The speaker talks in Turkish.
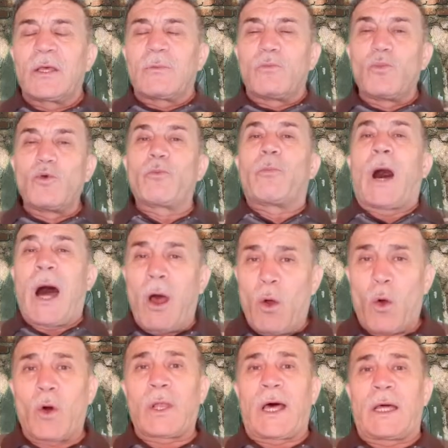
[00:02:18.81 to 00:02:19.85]
mübah
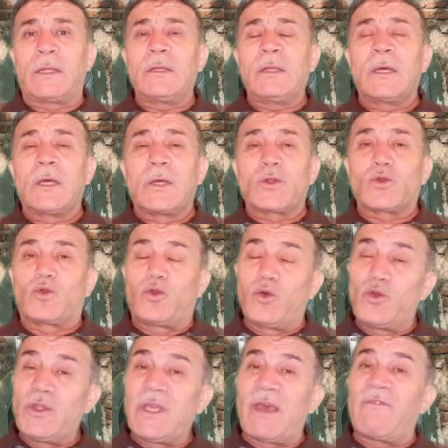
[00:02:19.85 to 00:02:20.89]
olan
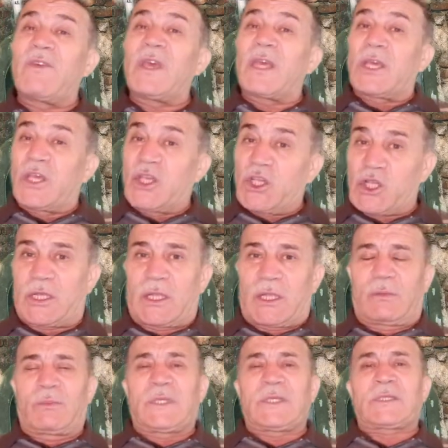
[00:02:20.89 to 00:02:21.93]
dünyevi
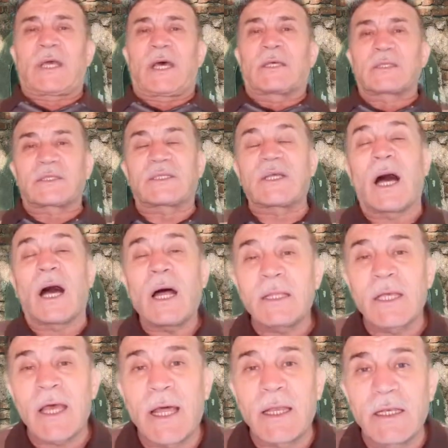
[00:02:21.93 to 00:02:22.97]
işlerimiz de
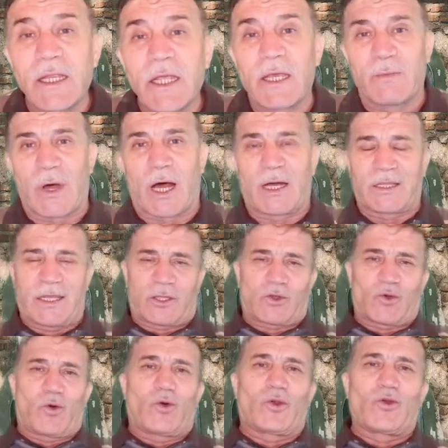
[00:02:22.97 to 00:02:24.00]
zaten
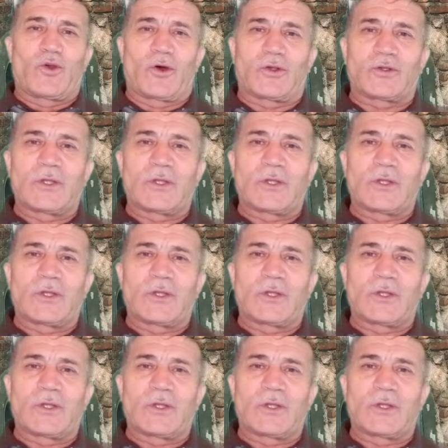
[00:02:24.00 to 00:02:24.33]
ibadet oluyor.